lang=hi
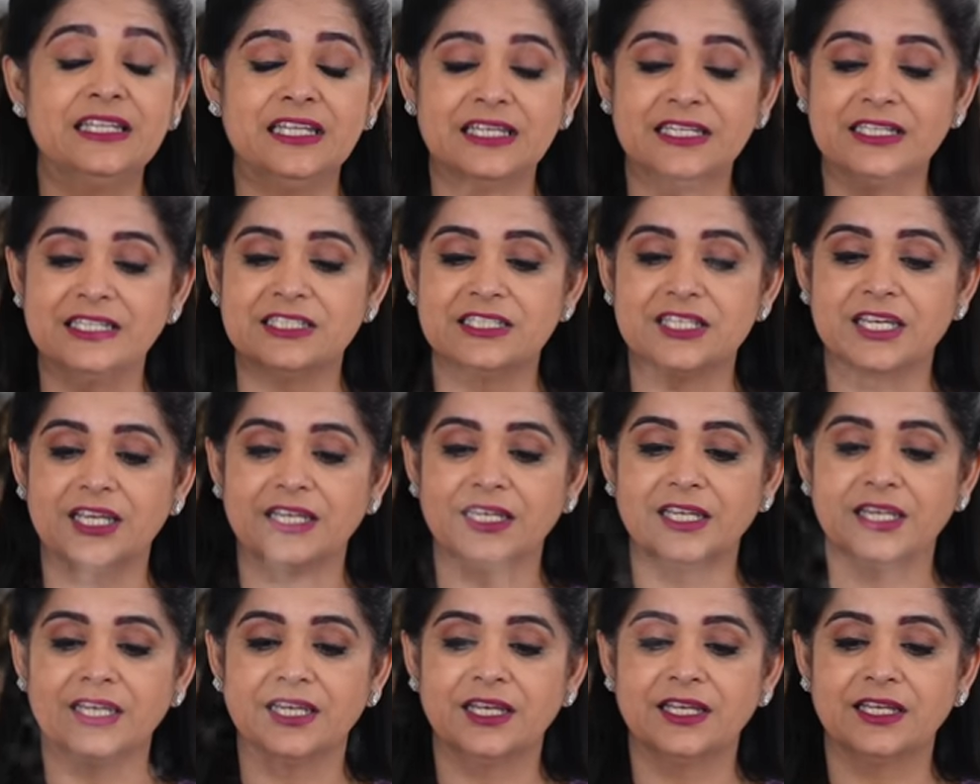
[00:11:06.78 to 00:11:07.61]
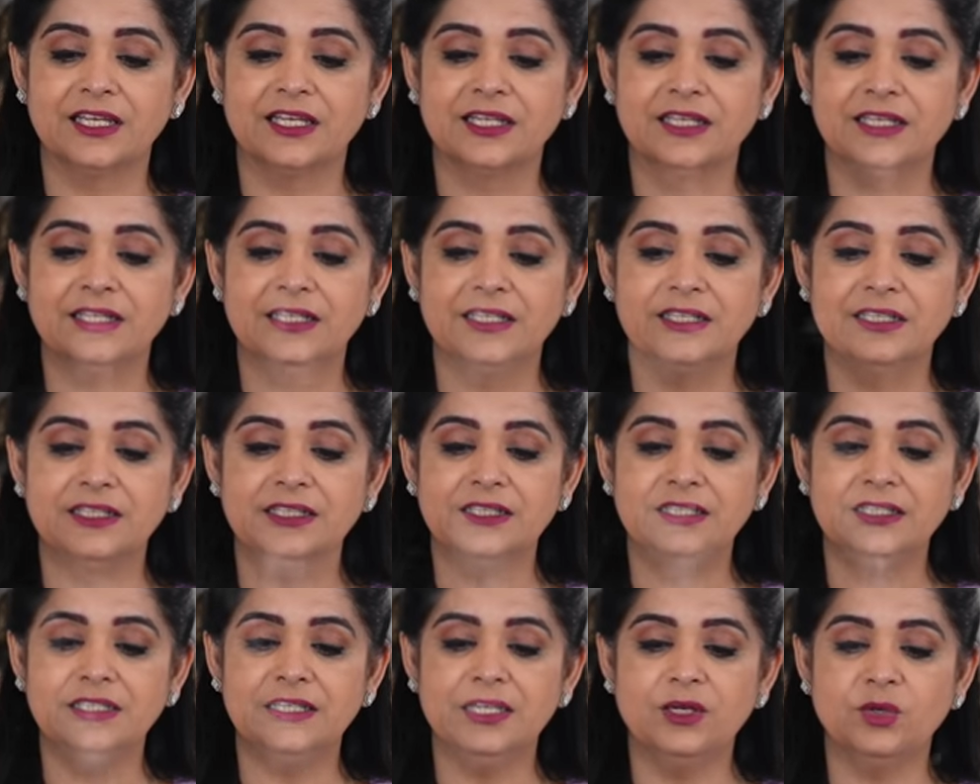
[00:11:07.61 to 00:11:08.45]
दिखनी
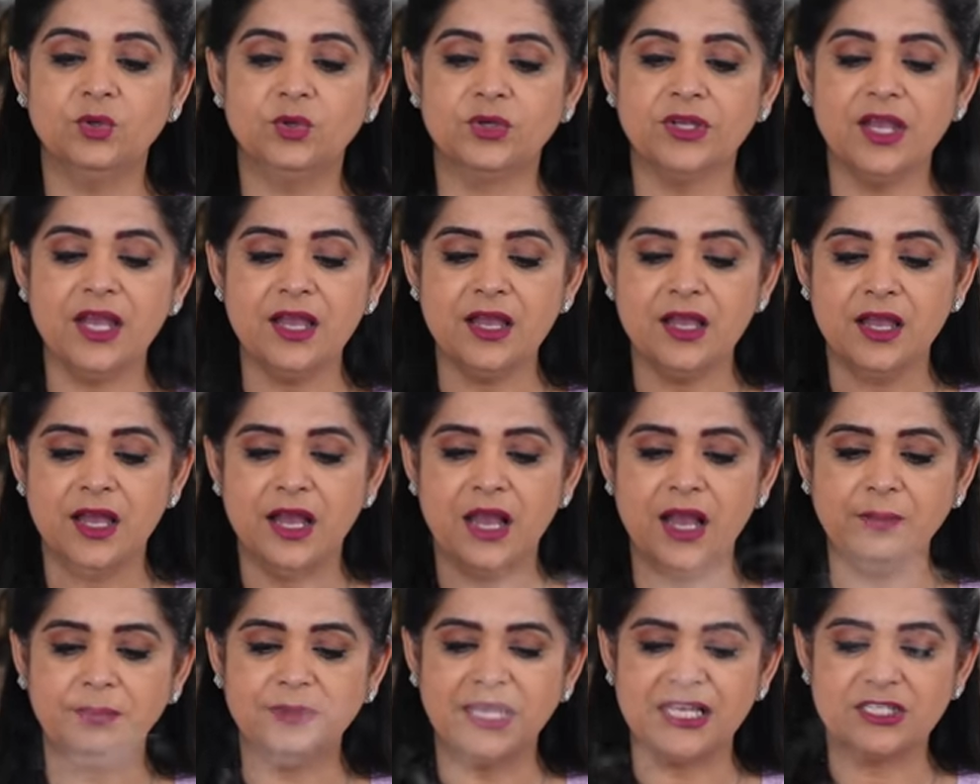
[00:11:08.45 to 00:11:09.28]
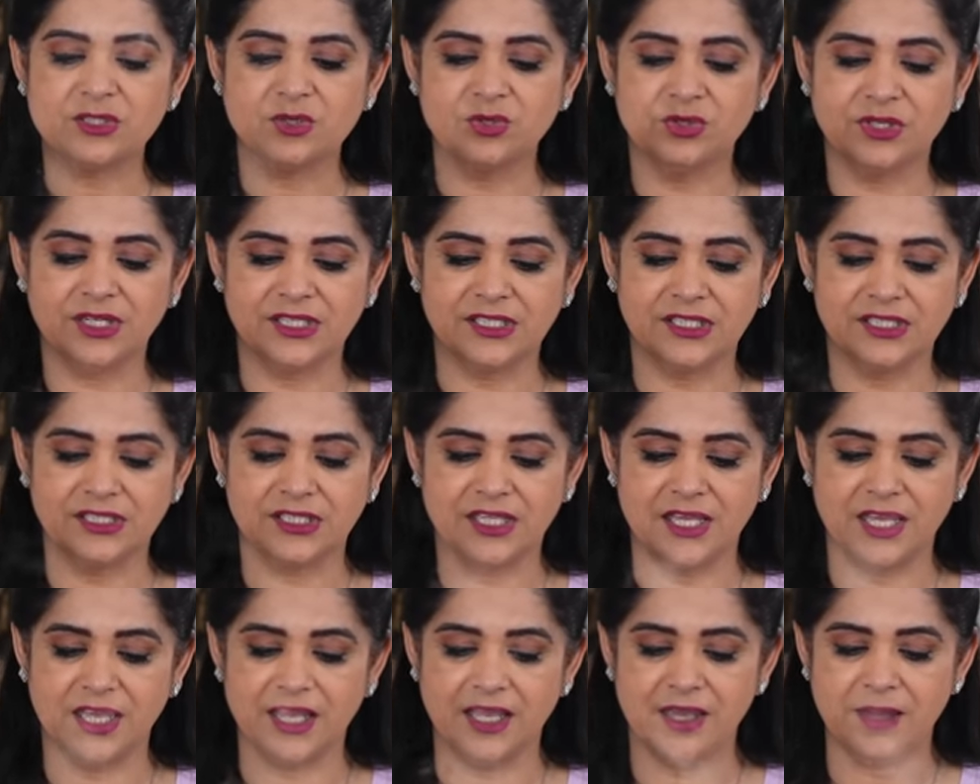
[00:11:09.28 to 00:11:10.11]
चाहिए ये हो गया अब गैस को कर
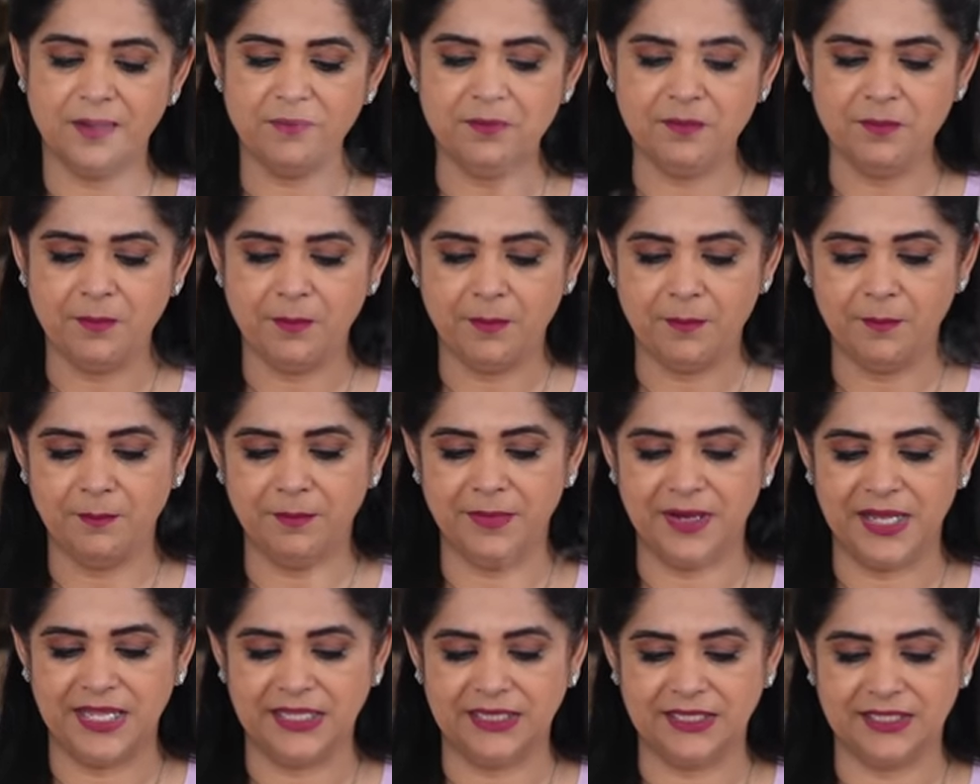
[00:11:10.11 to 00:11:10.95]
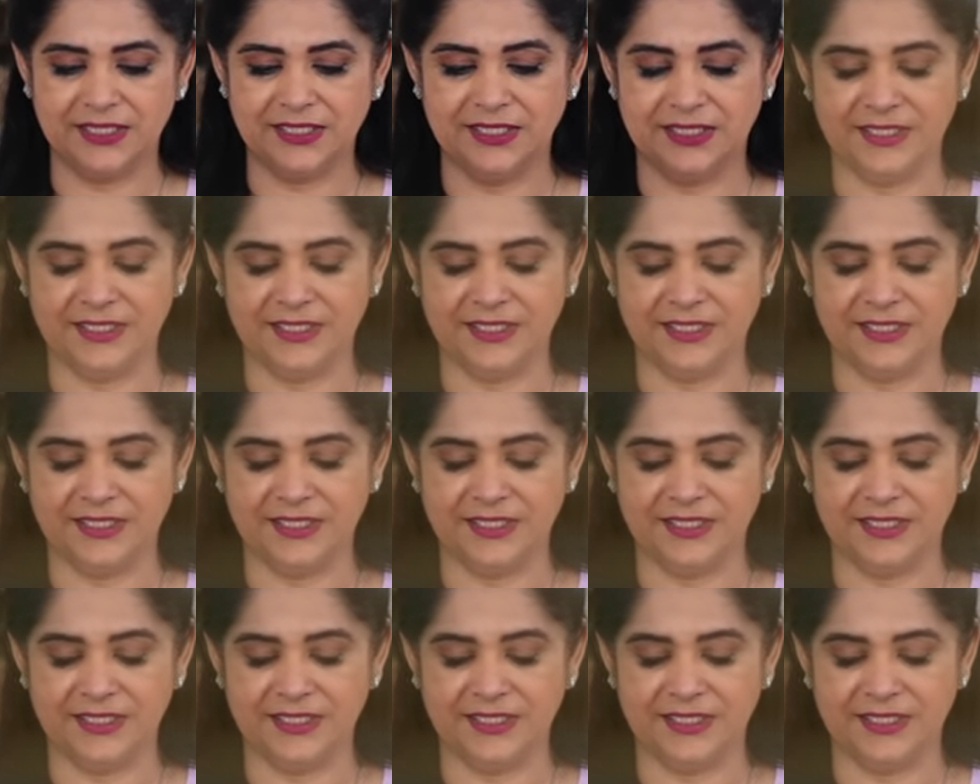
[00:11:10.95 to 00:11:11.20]
देते हैं हम बंद